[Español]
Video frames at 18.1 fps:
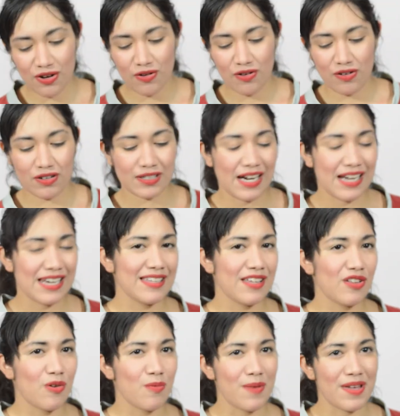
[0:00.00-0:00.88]
con
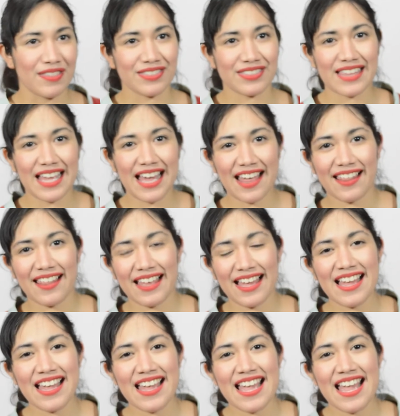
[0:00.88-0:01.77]
realidad
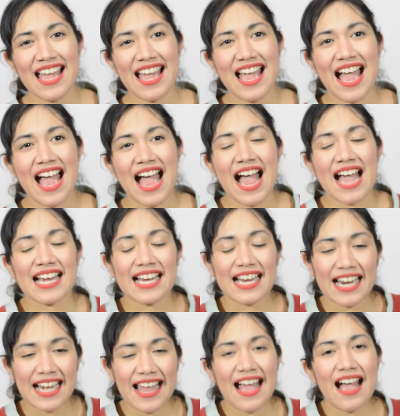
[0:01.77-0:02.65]
aumentada,
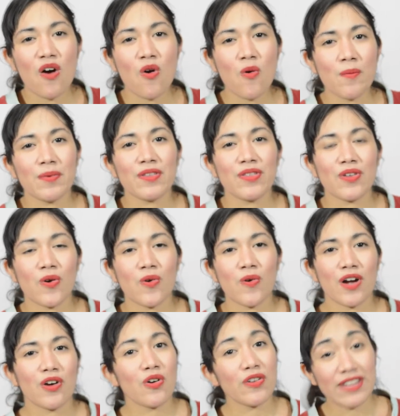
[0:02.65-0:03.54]
crea un
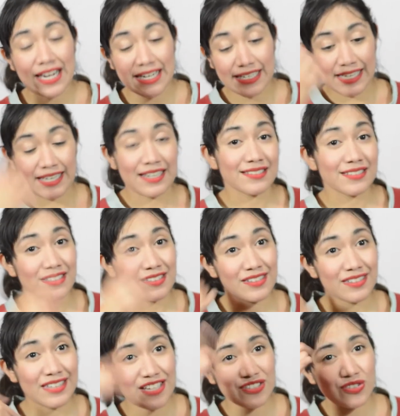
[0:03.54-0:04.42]
videojuego en el que
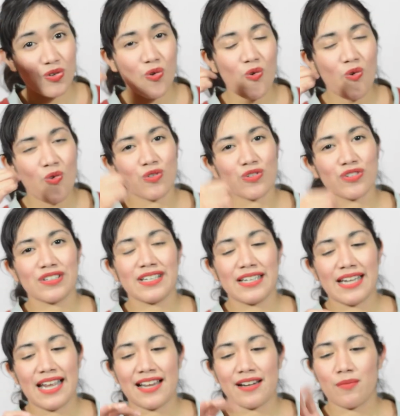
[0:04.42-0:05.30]
necesitas un
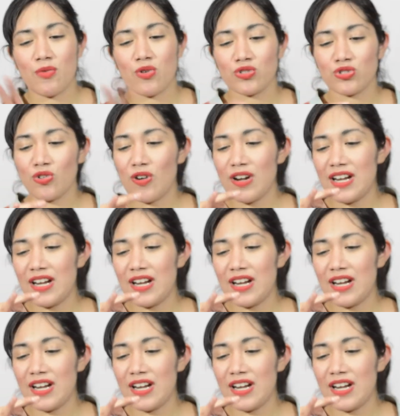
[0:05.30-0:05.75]
hermoso